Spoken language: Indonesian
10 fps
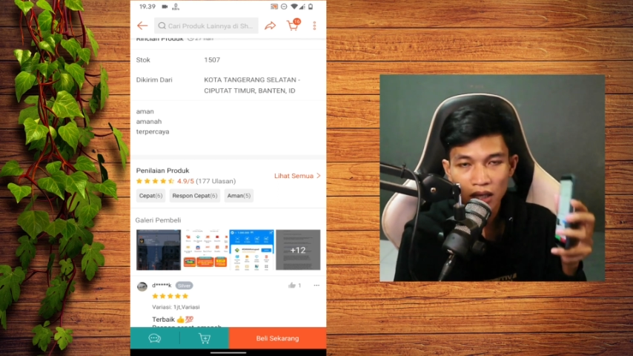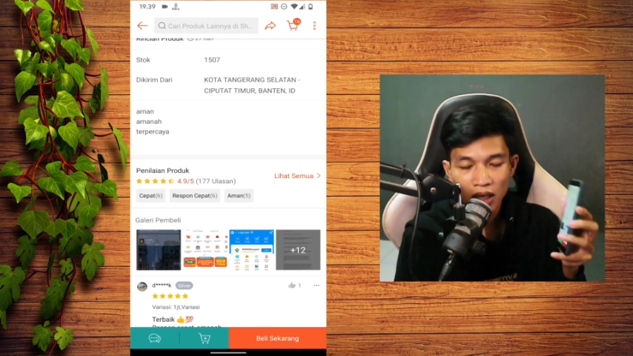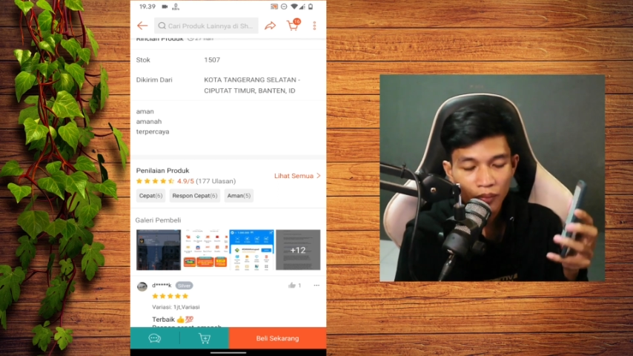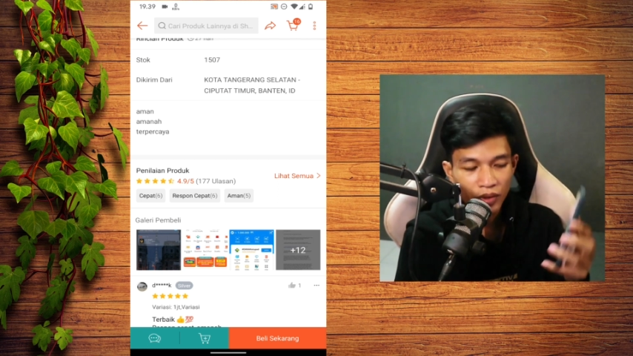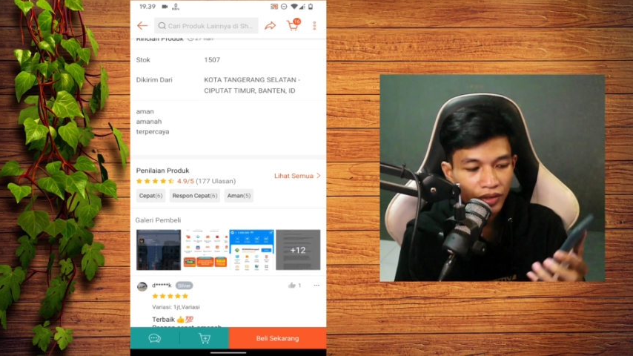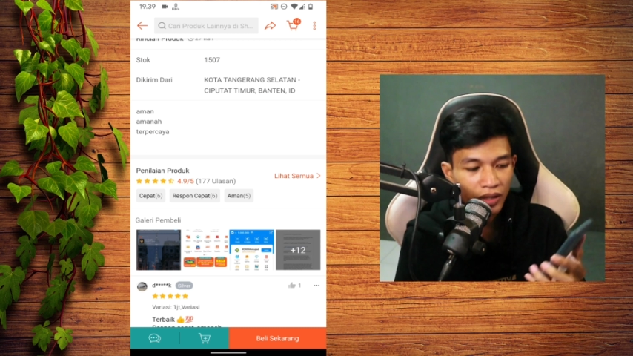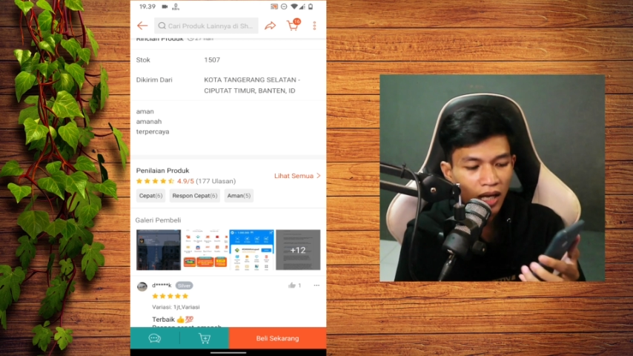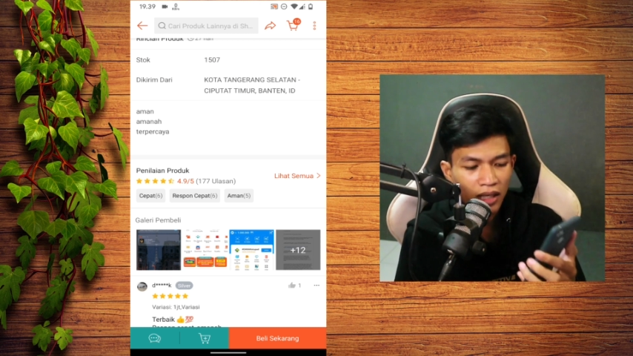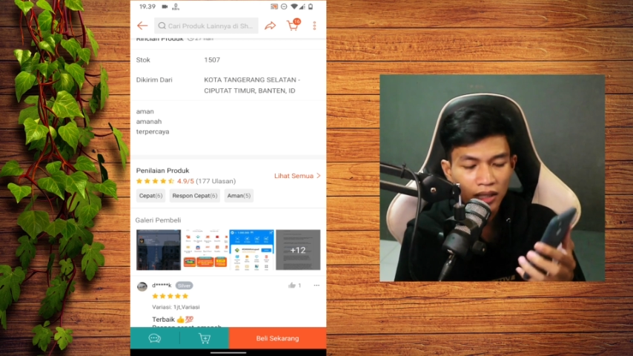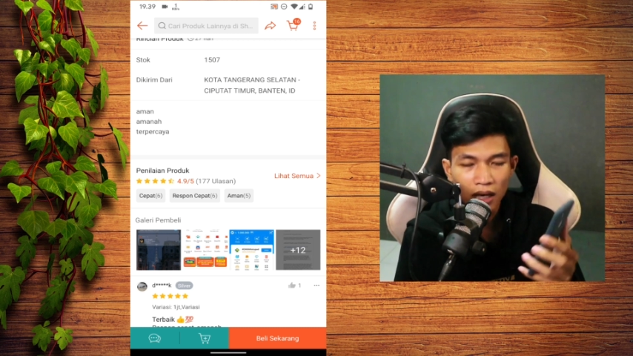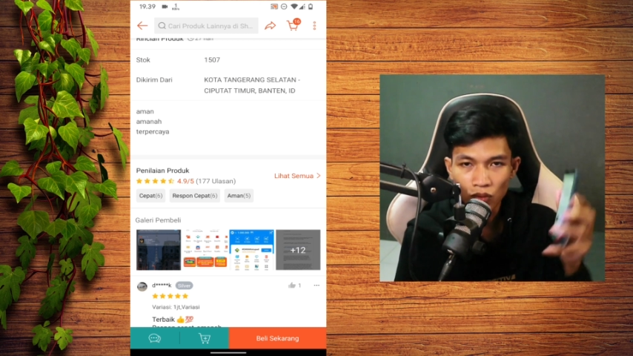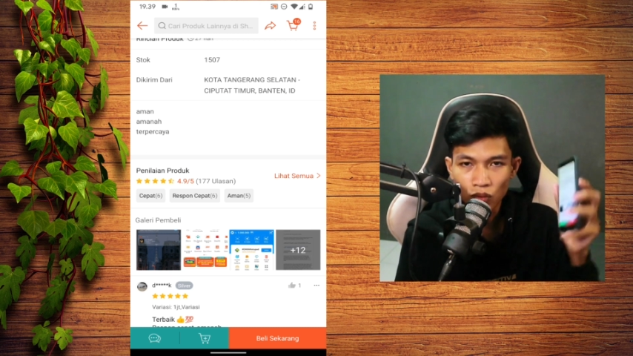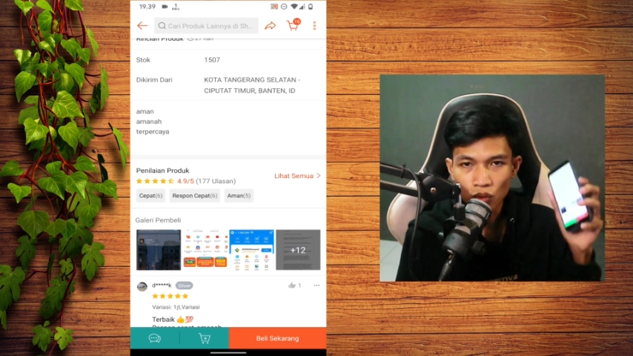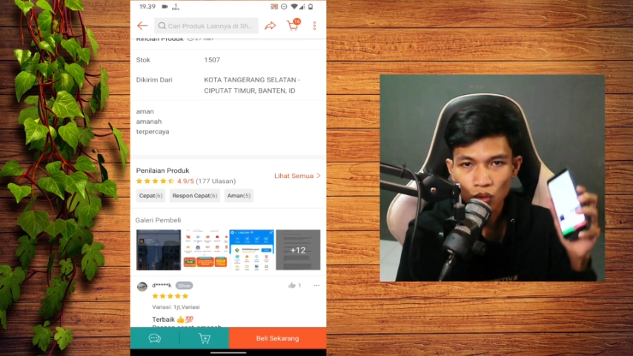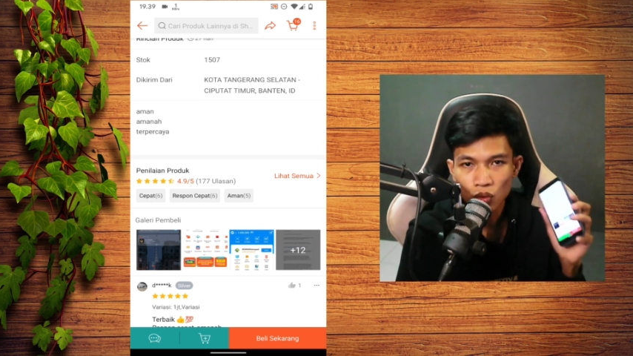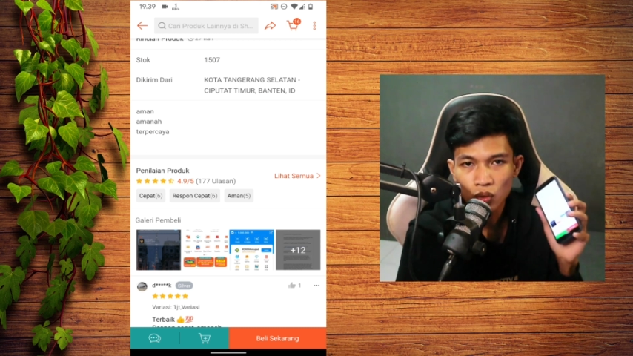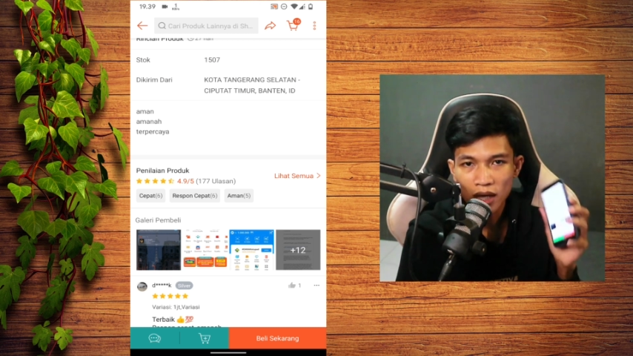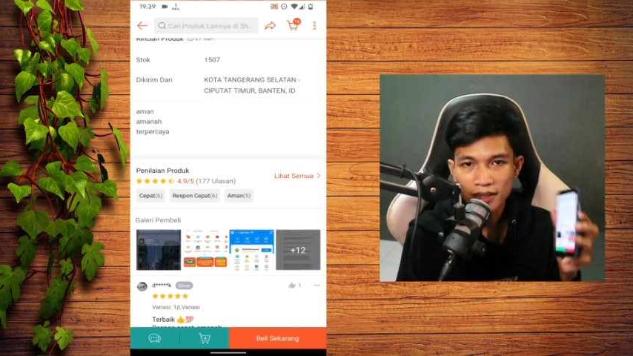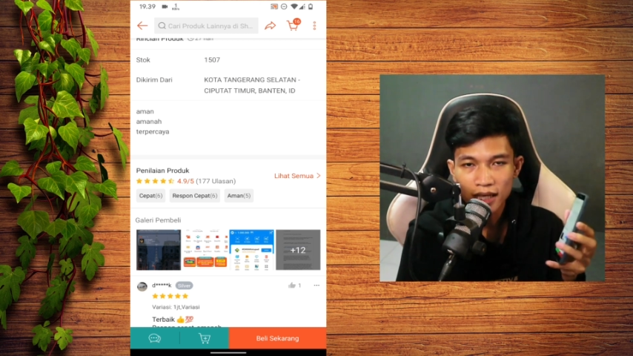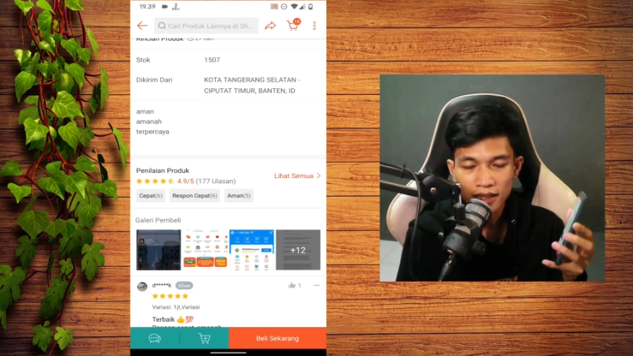bintang dan untuk
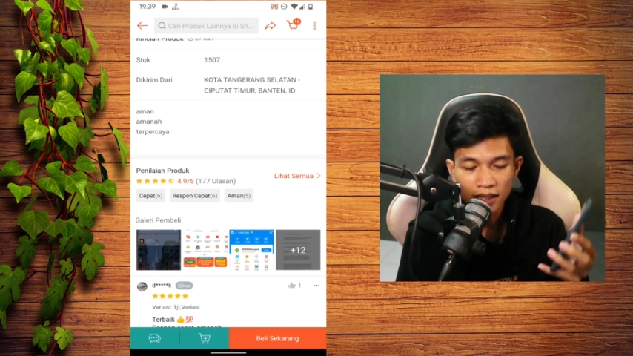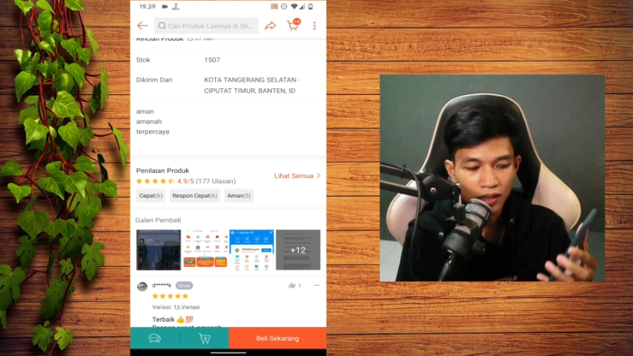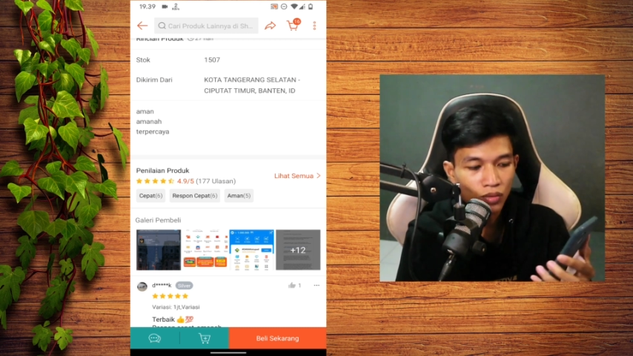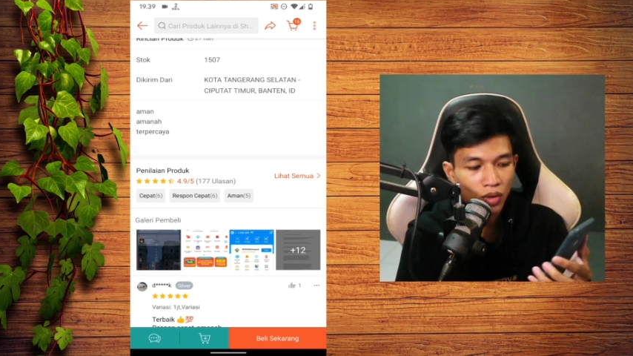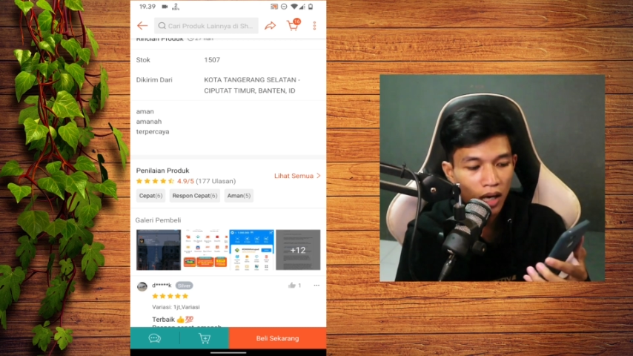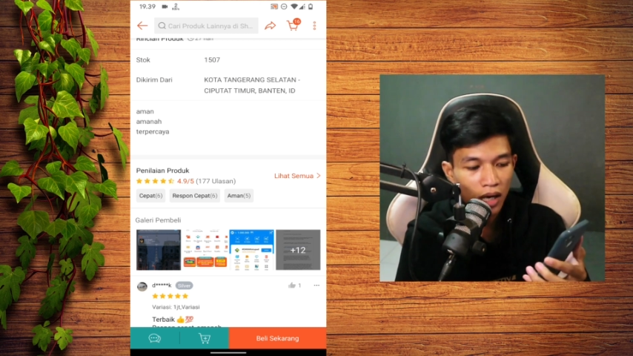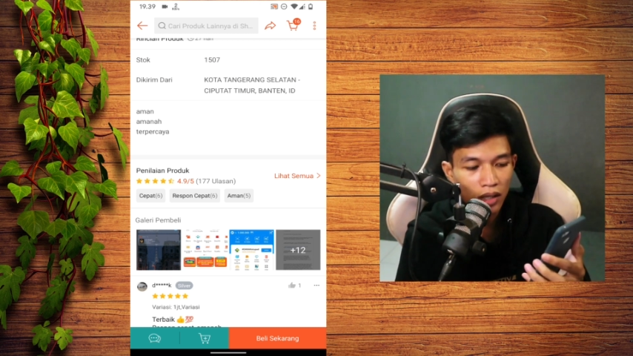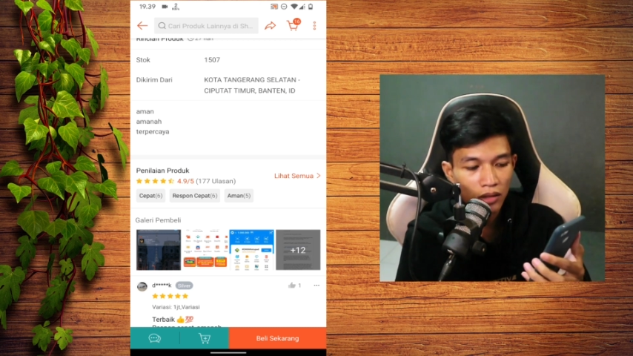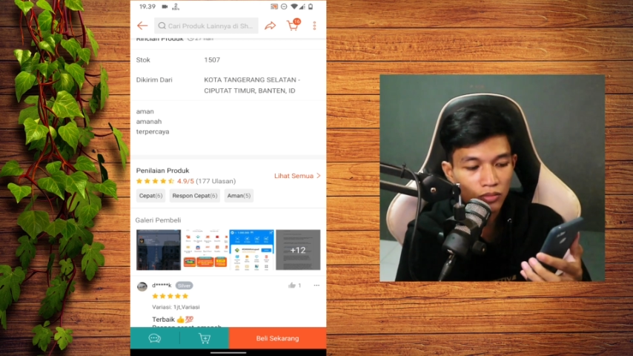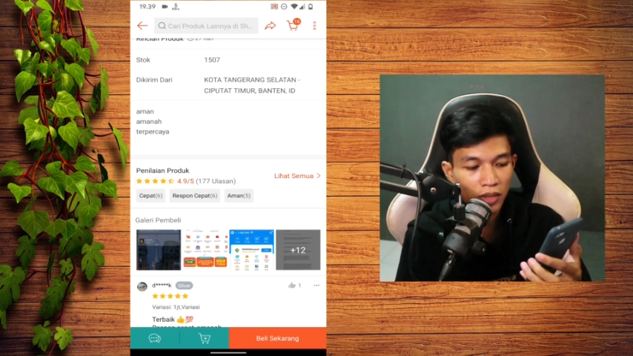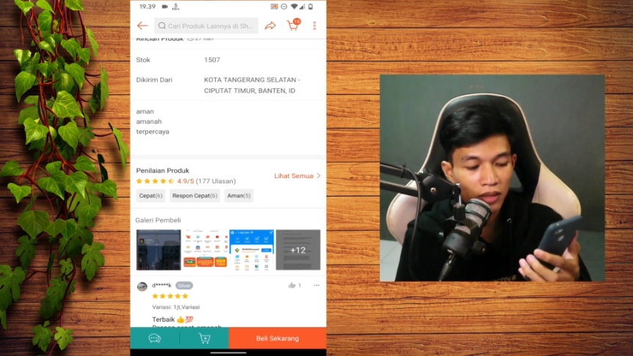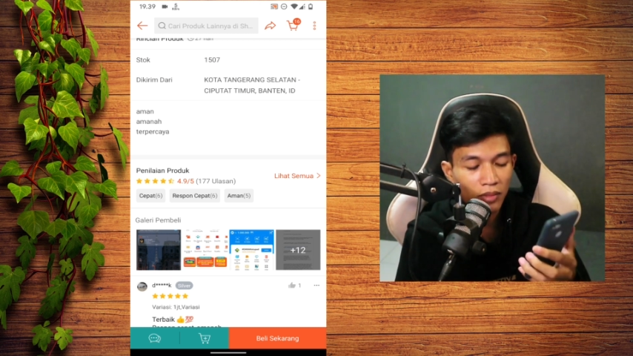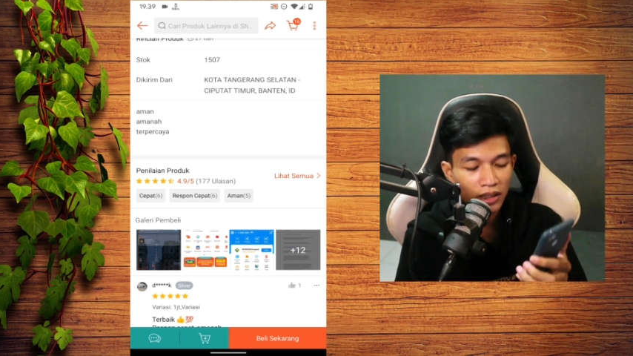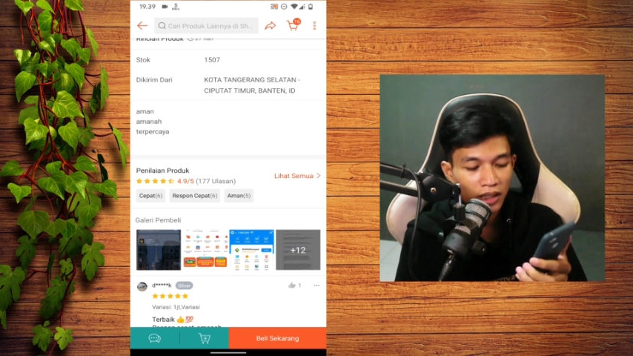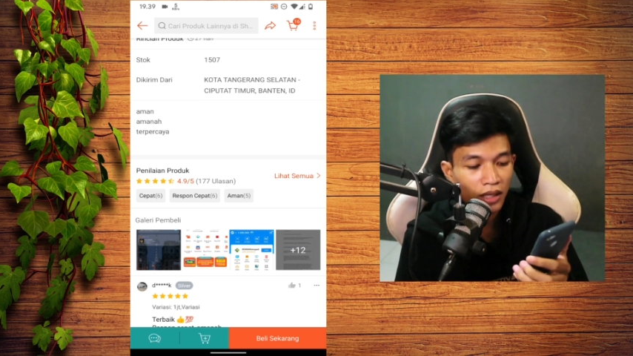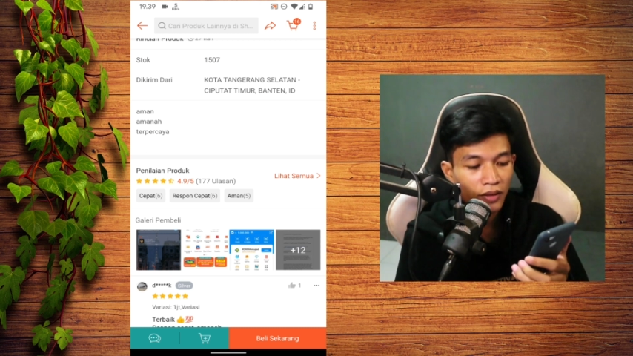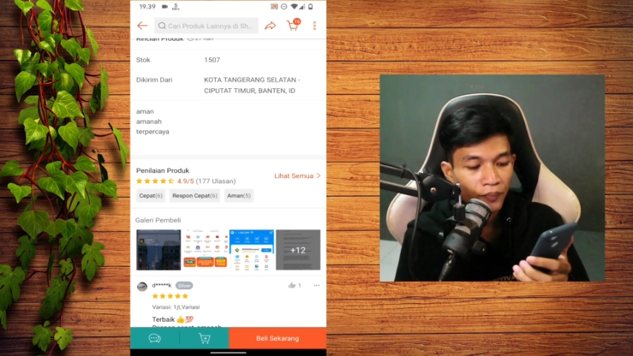ulasannya juga lumayan banyak